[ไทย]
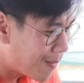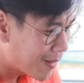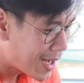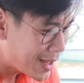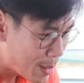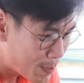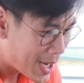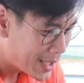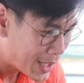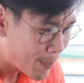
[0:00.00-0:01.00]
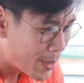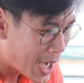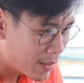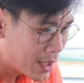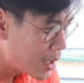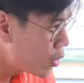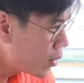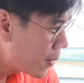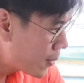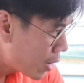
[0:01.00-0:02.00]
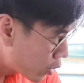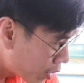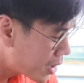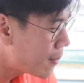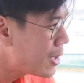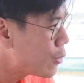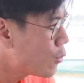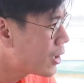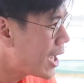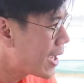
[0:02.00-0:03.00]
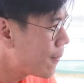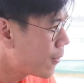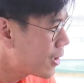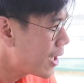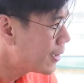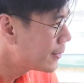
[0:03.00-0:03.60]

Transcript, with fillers: ของการเลี้ยงปลาในลำปาวเนี่ยจะอยู่ส่วนใหญ่จะเป็นช่วงไหนครับน้องเจ๋ง